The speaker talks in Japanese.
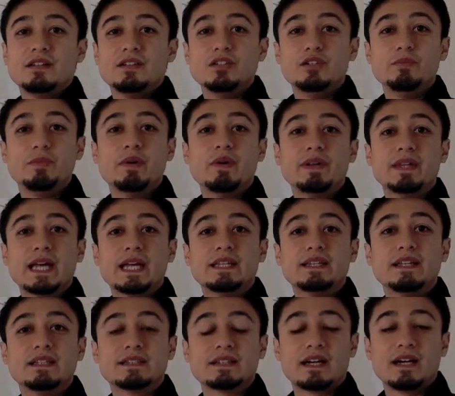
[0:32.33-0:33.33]
夢は
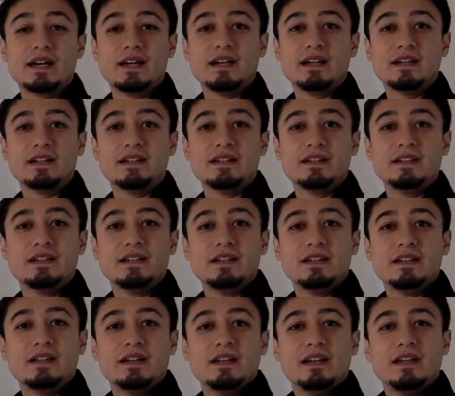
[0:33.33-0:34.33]
何ですか
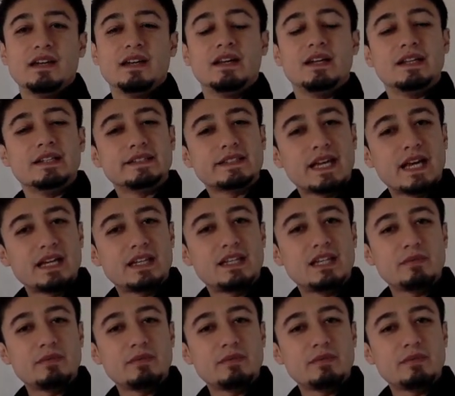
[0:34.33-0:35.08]
最